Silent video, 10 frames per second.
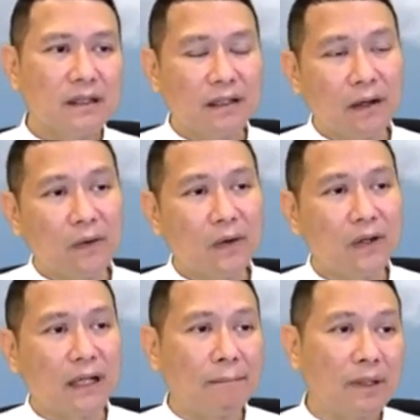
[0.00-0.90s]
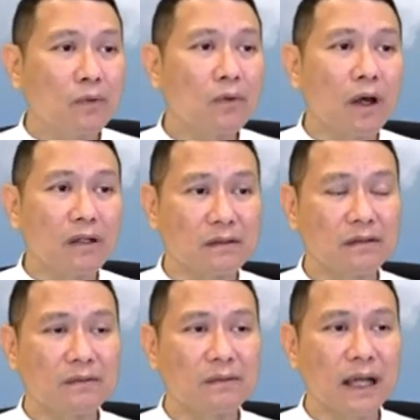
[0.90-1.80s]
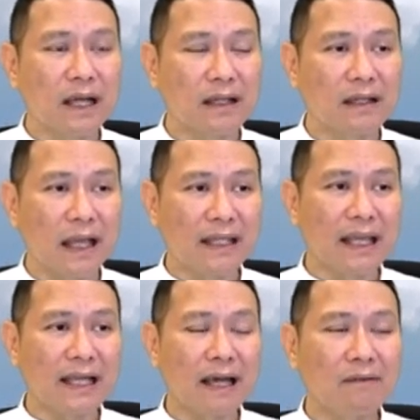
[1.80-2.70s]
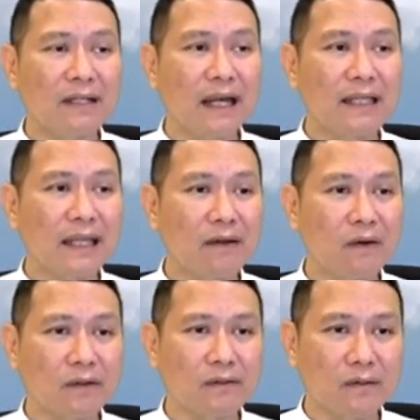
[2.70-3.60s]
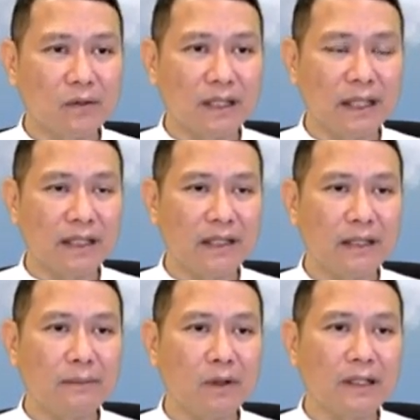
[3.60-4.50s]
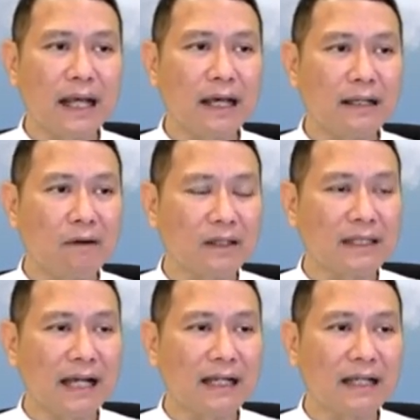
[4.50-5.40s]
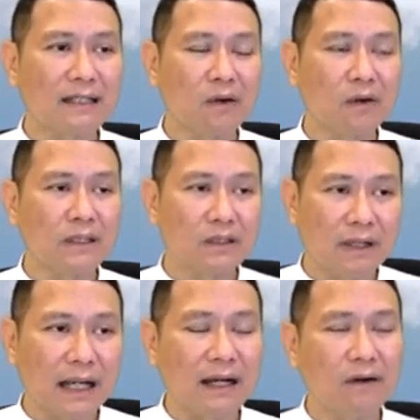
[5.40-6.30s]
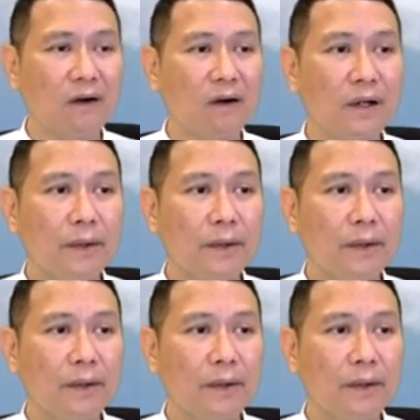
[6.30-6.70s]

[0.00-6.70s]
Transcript: เรากลับมารู้ก่อนว่าหายใจเข้าหรือหายใจออก อยู่ในอิริยาบถนั่งคอตั้งหลังตรงหรือว่าหลังงอ